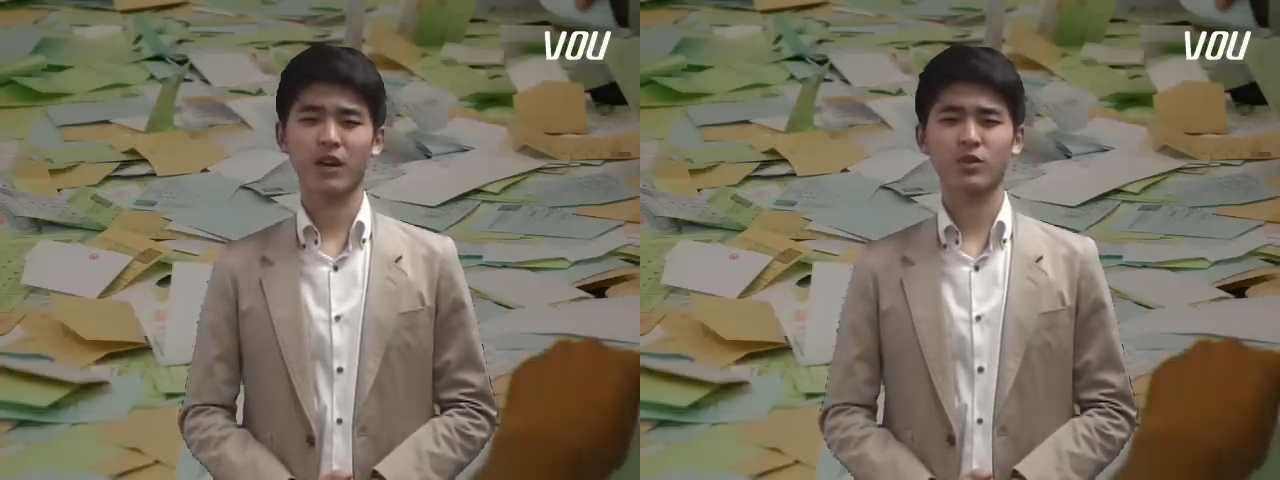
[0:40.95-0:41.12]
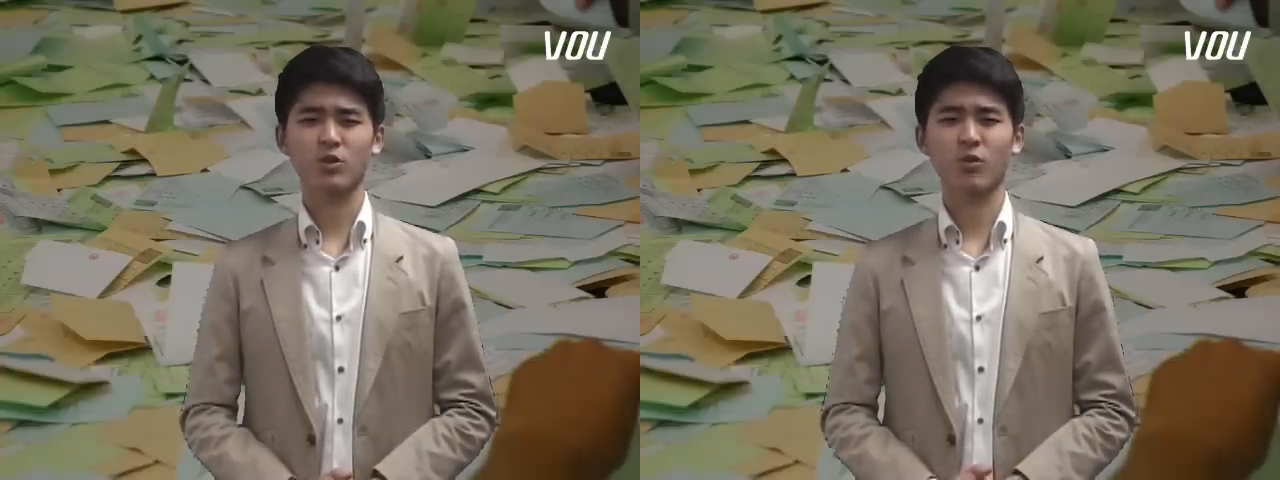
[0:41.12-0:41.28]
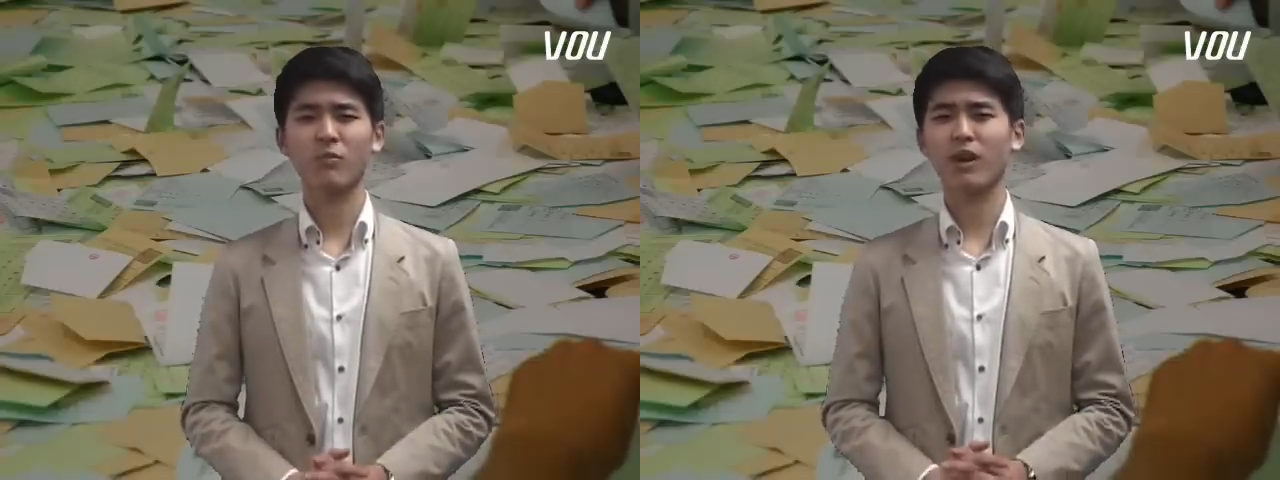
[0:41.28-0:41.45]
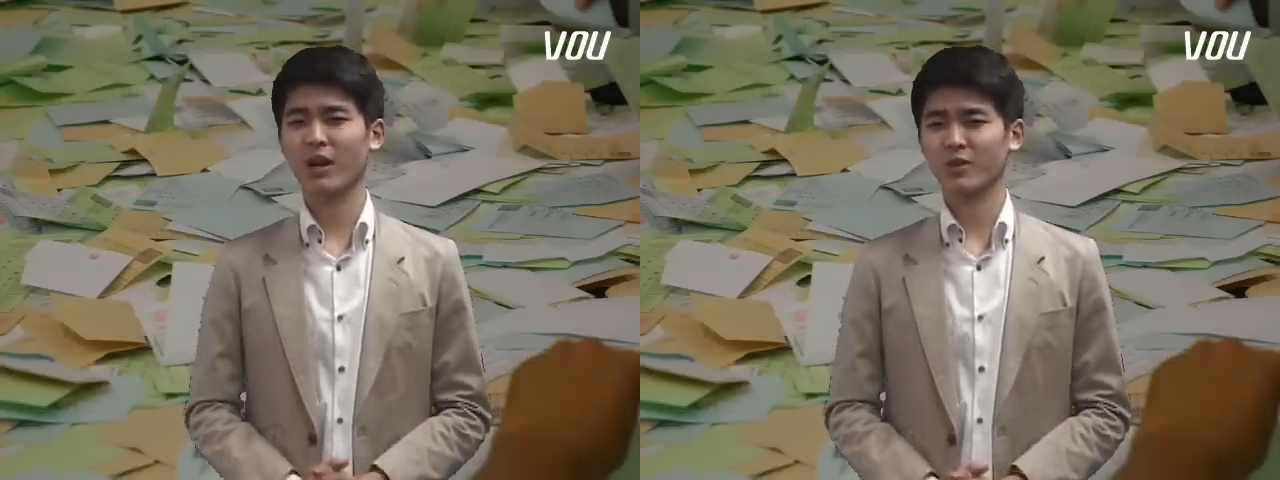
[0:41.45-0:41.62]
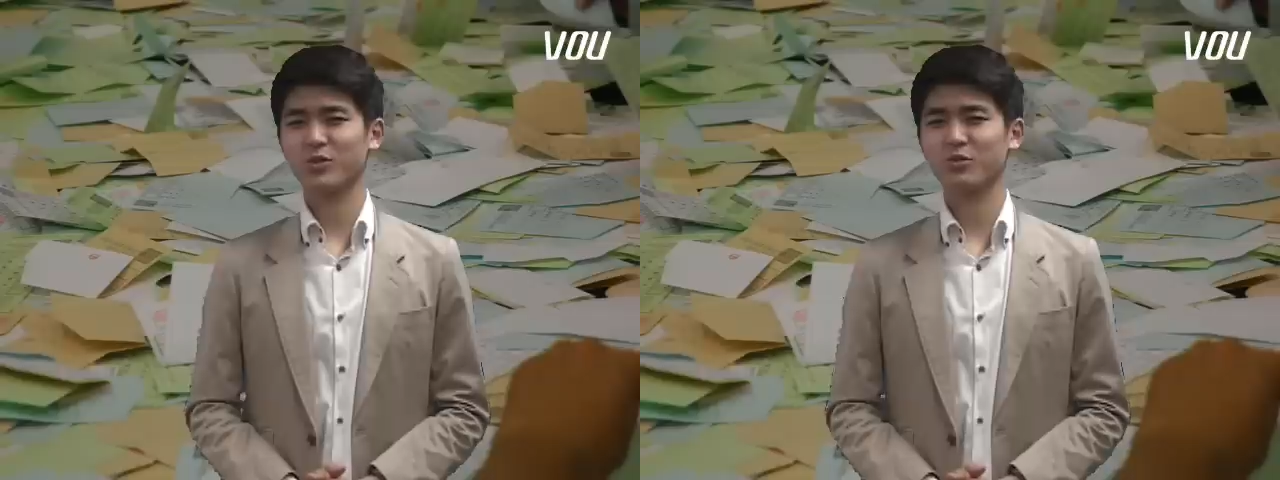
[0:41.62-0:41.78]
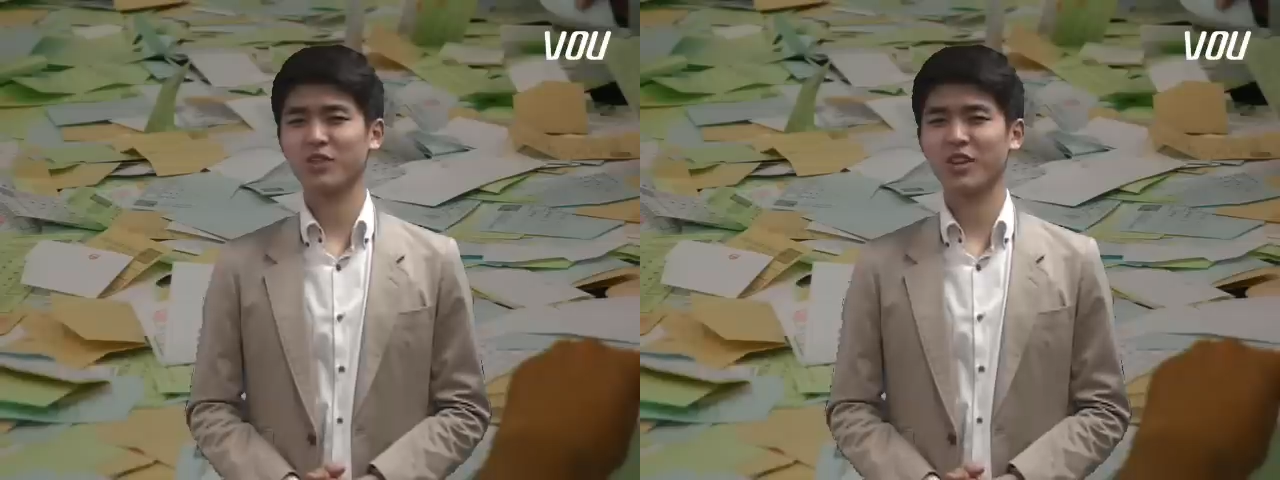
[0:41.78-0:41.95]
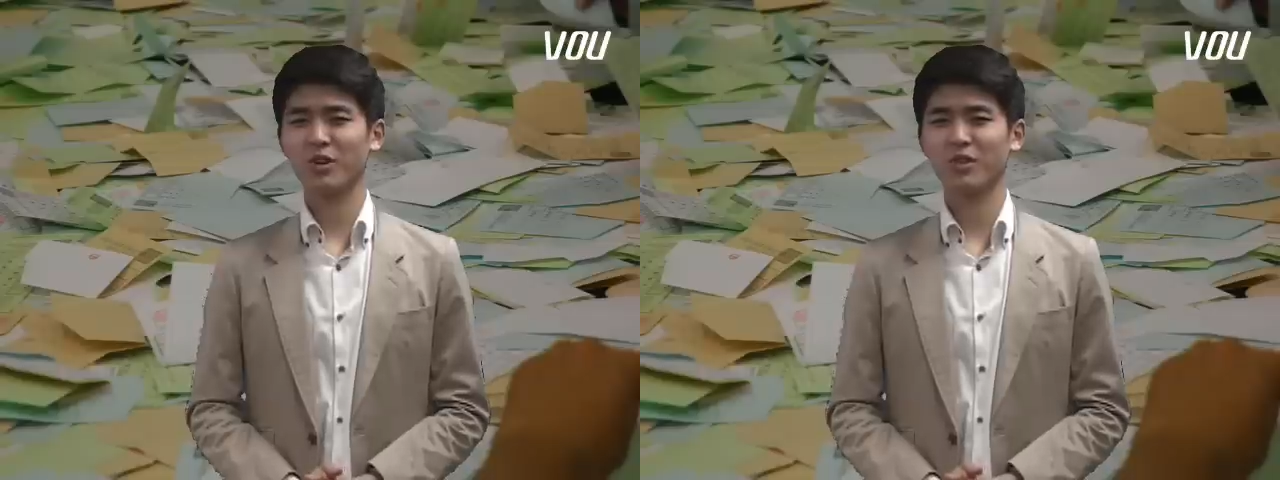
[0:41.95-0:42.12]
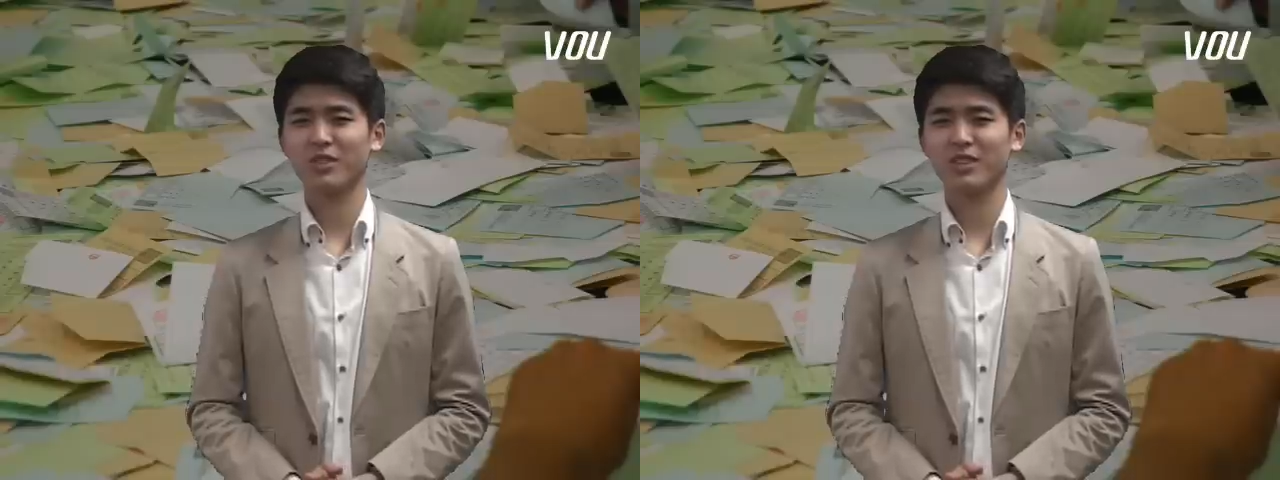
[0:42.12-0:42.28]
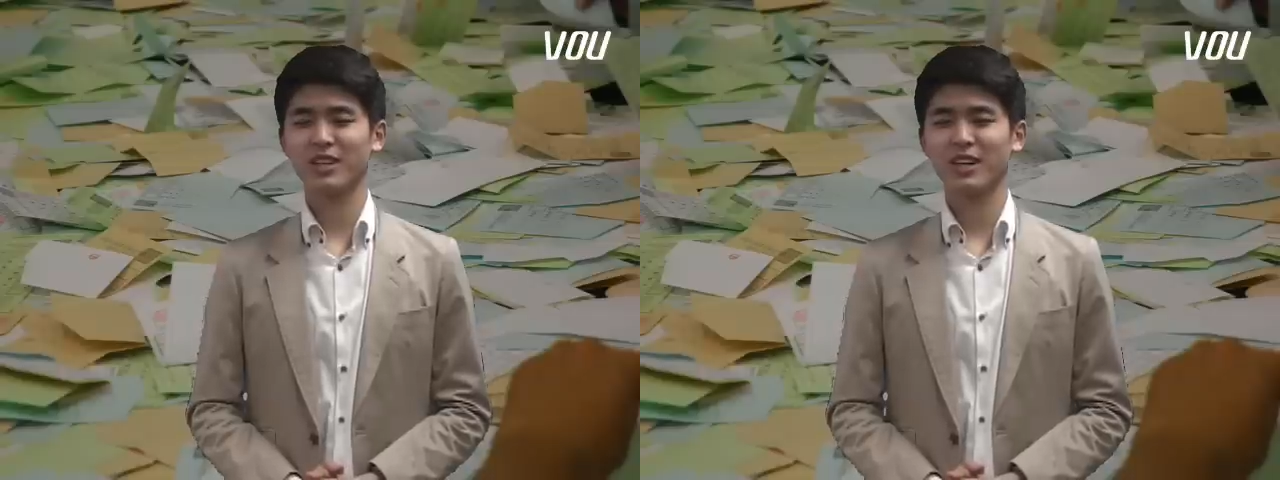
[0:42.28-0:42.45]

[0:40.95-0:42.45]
아, 정말 아쉬운데요.